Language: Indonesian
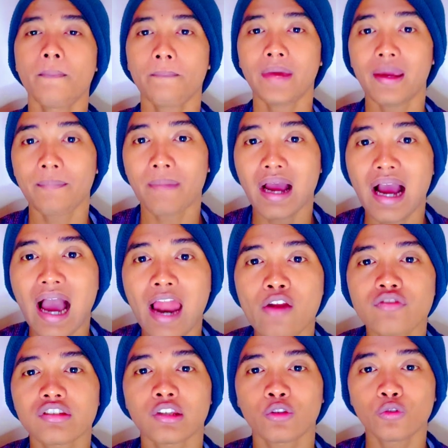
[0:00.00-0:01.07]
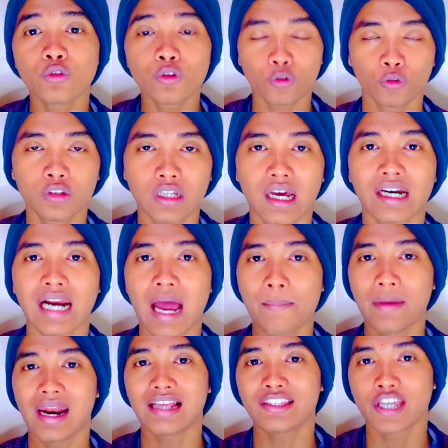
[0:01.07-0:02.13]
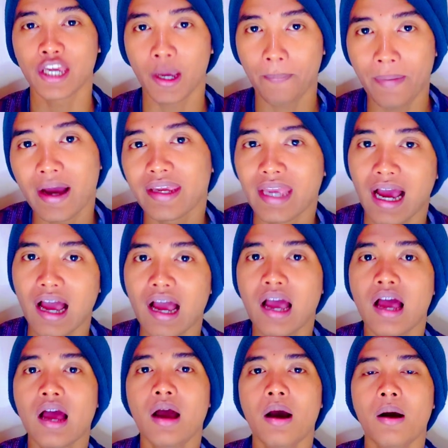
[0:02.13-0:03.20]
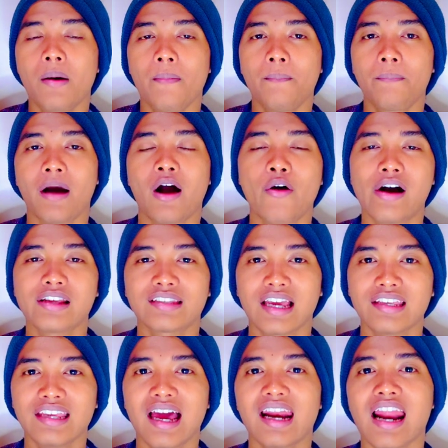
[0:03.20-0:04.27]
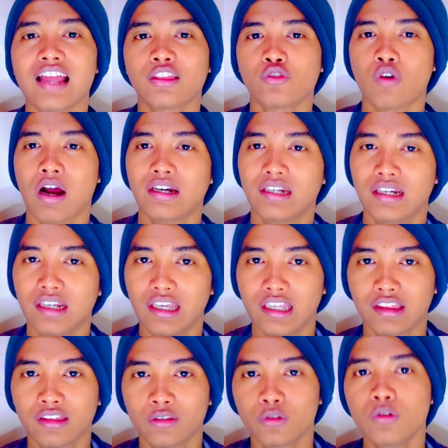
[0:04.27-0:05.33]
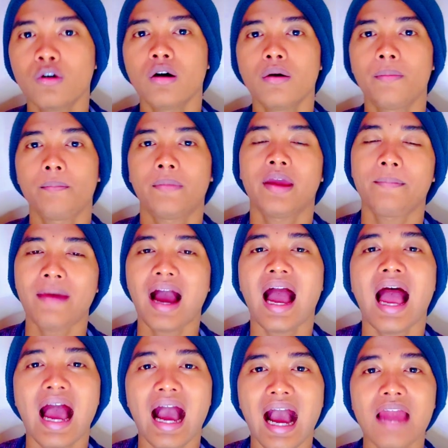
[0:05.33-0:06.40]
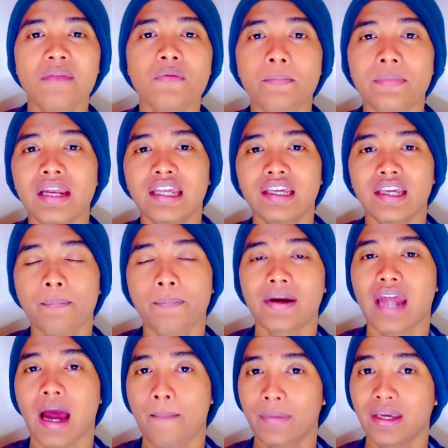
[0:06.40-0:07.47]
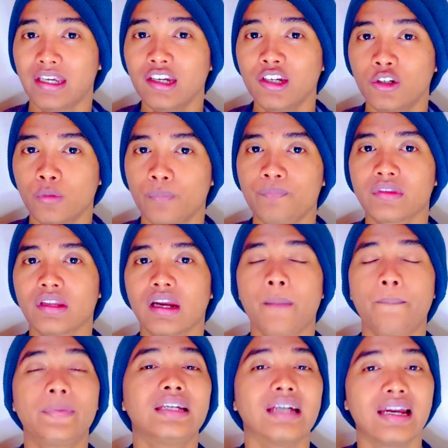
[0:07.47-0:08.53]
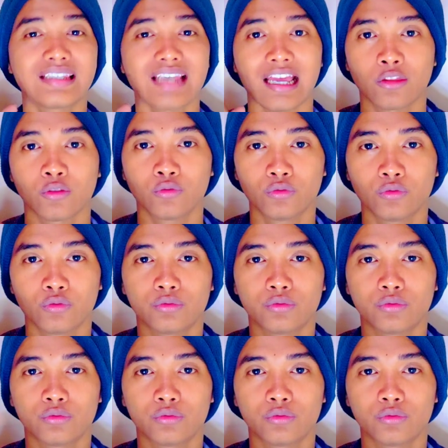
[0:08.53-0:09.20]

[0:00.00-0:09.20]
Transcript: Memang kalau seturut ramalan Jayabaya bahwasanya Ratu Adil itu memang akan memiliki pendamping hidup lebih dari satu.